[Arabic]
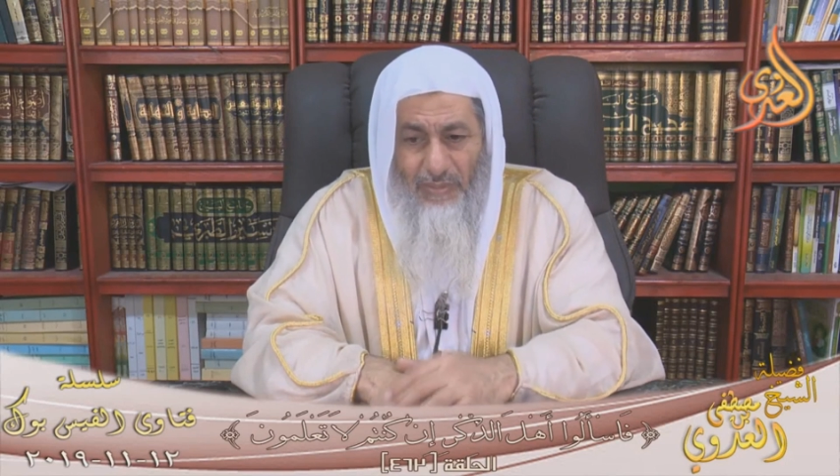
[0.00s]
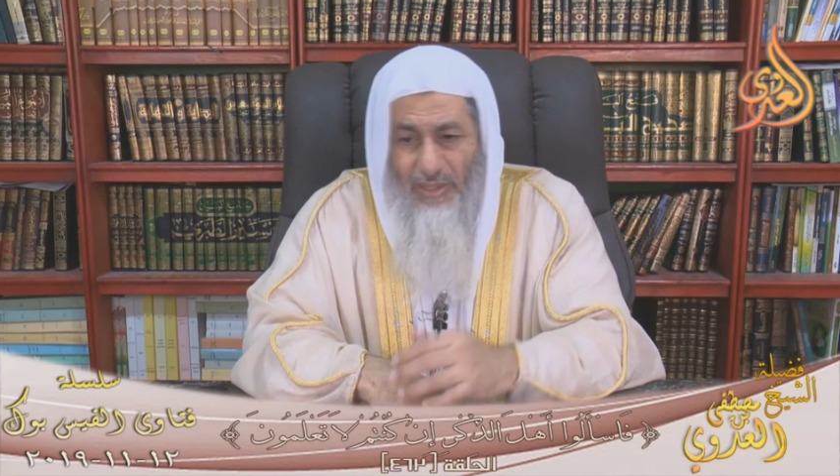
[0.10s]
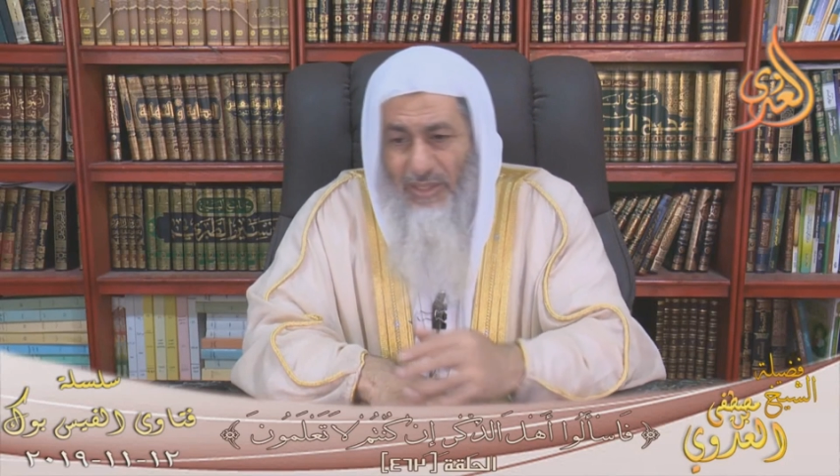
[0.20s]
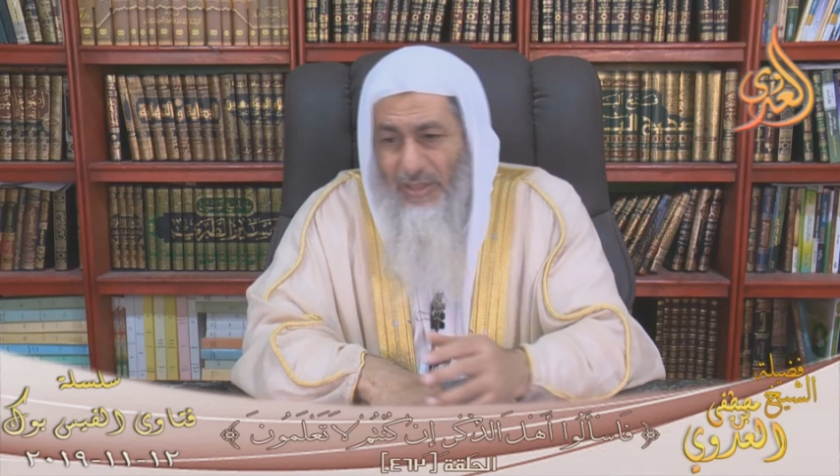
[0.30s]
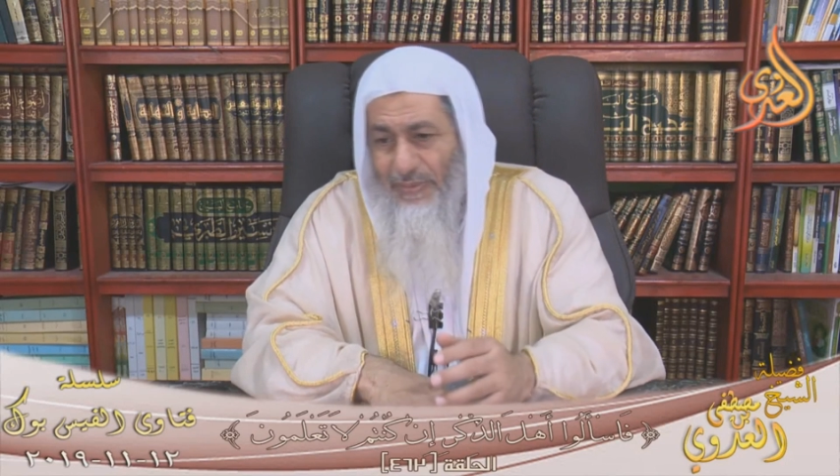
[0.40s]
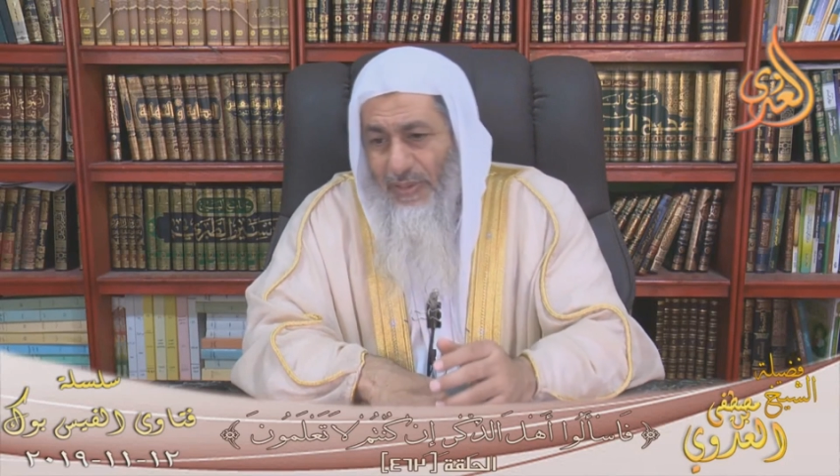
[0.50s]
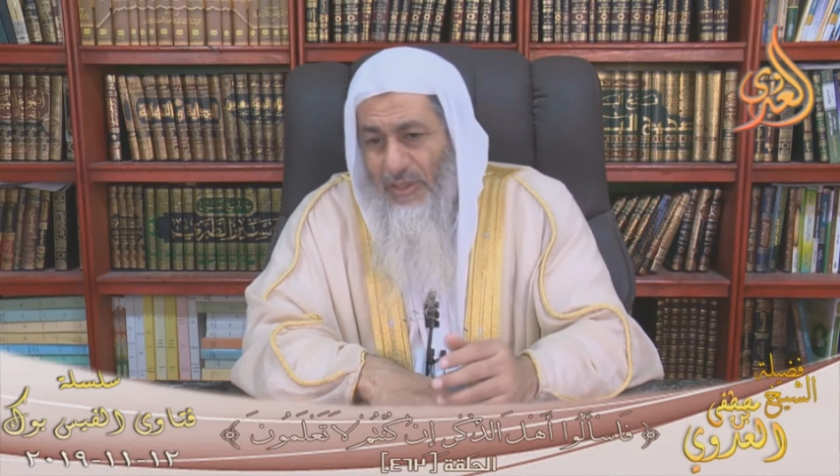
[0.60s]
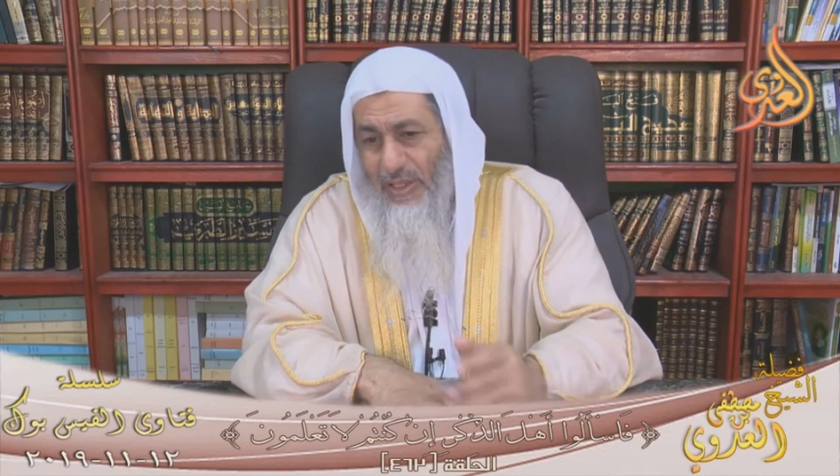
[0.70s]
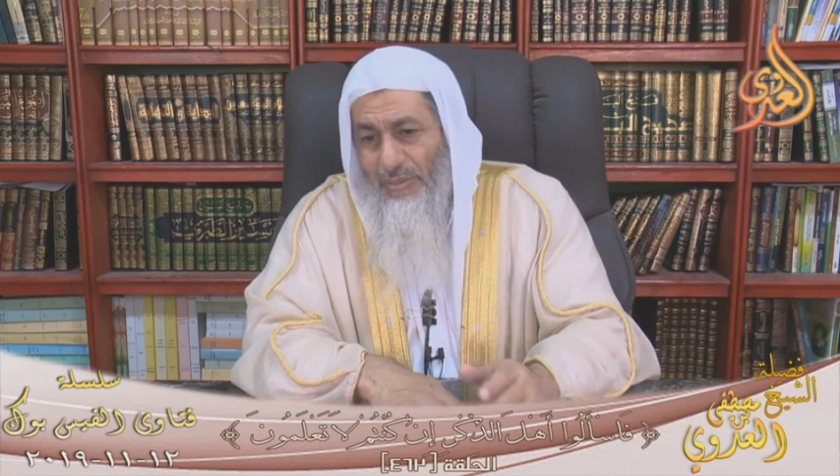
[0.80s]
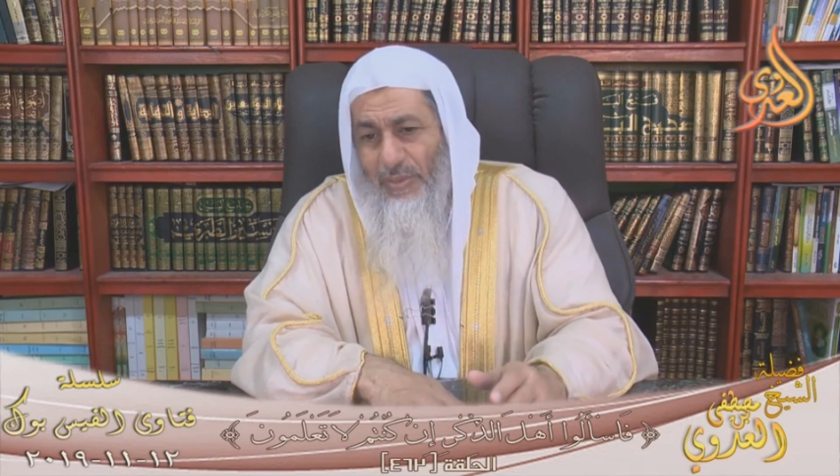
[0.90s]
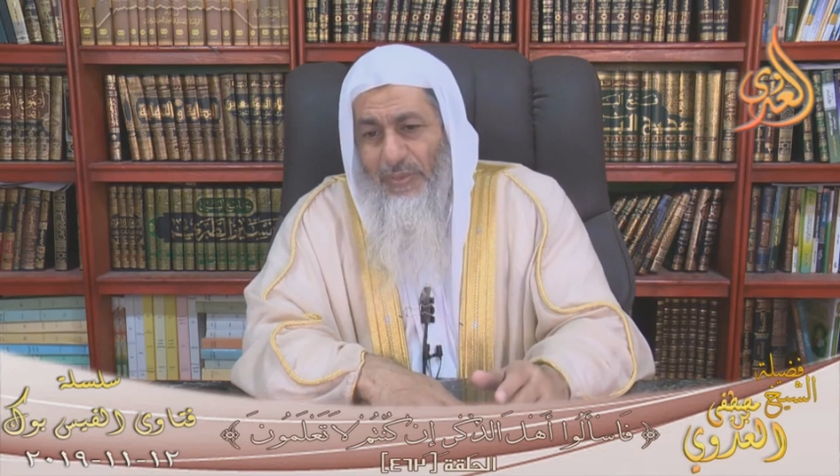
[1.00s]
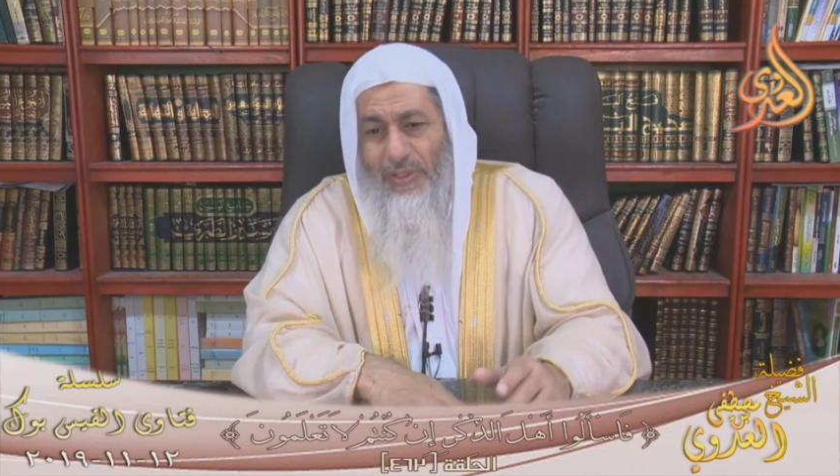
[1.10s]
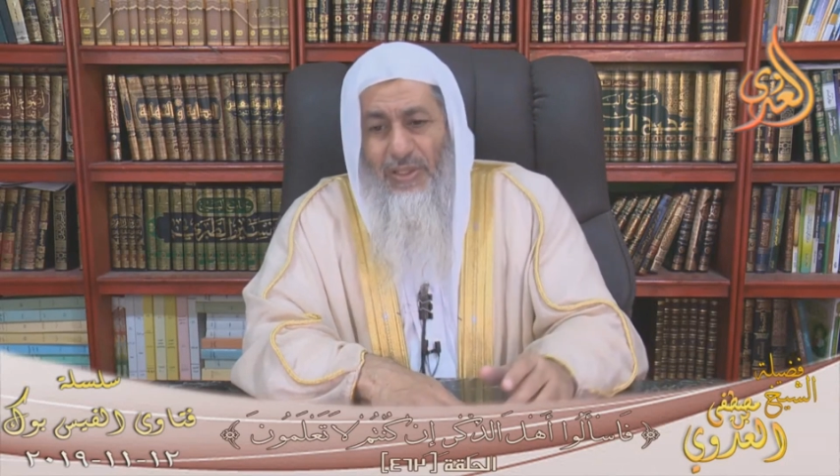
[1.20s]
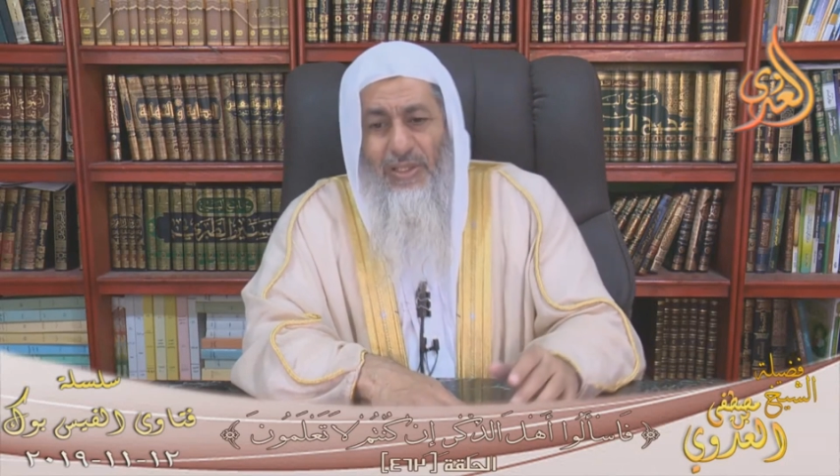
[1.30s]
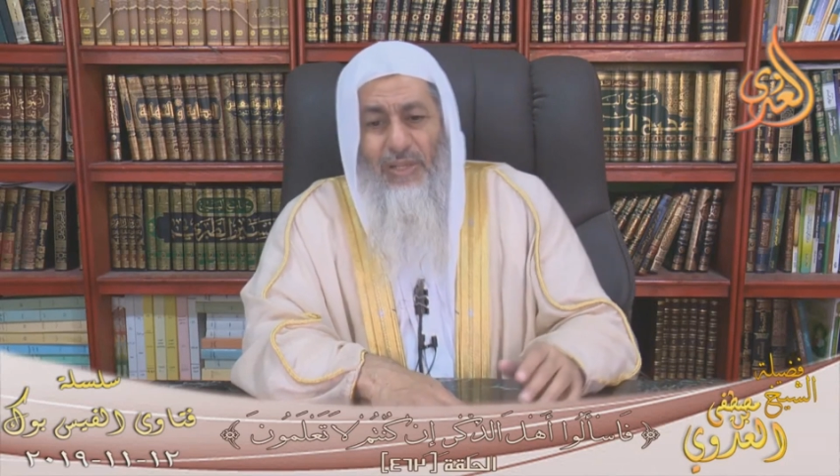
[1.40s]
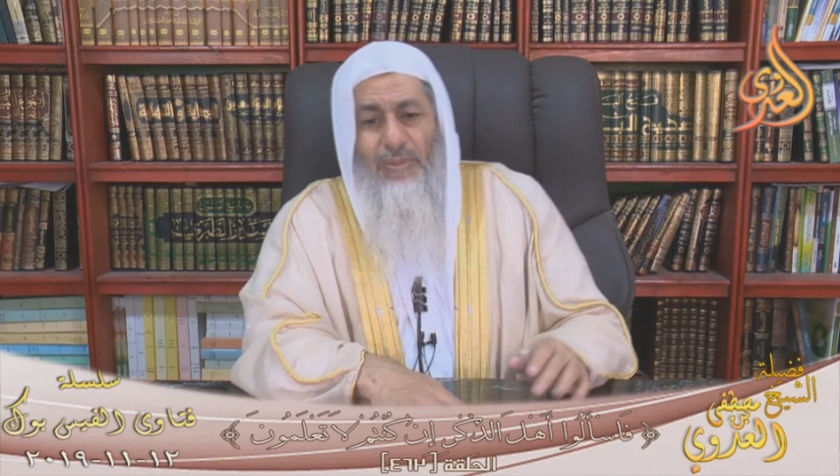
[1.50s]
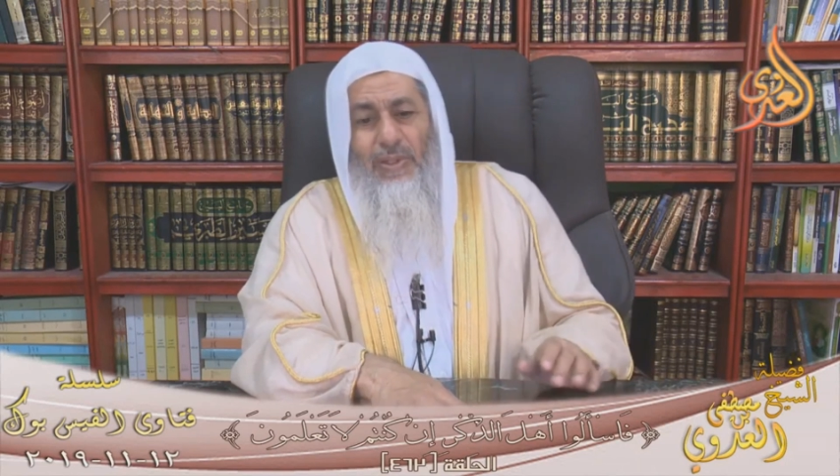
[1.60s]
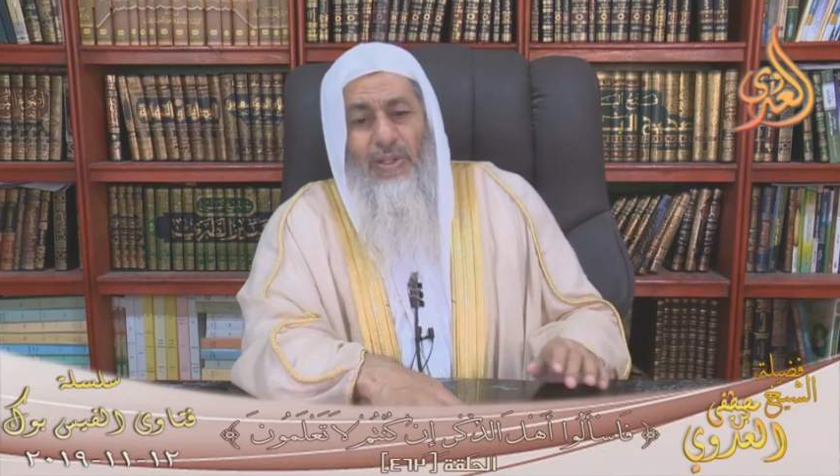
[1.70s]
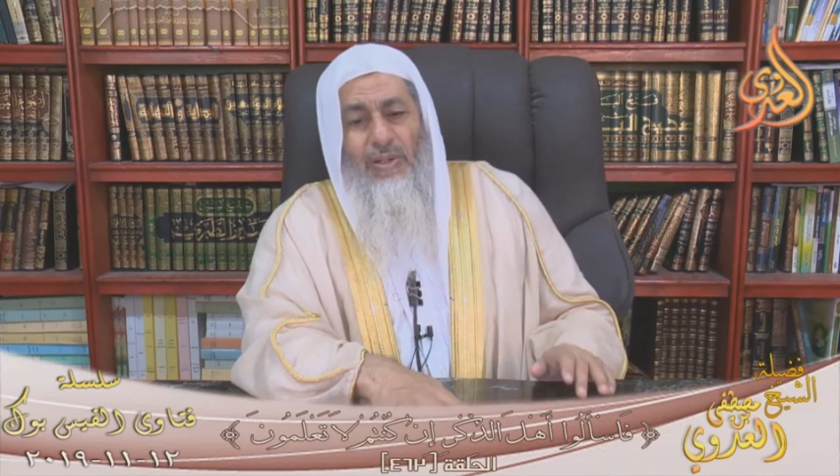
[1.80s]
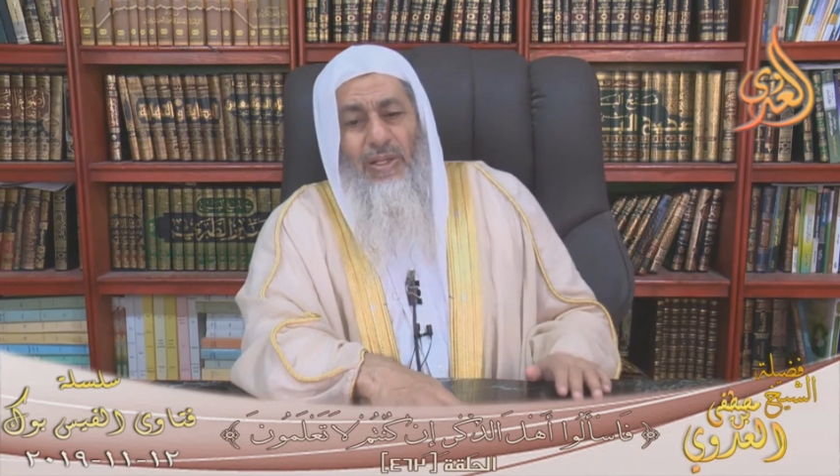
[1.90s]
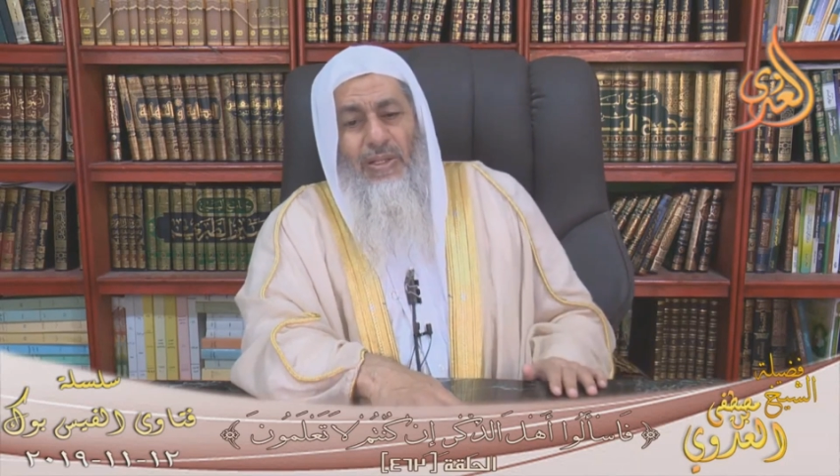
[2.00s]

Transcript: أما الذي في القلب فإن النبي قال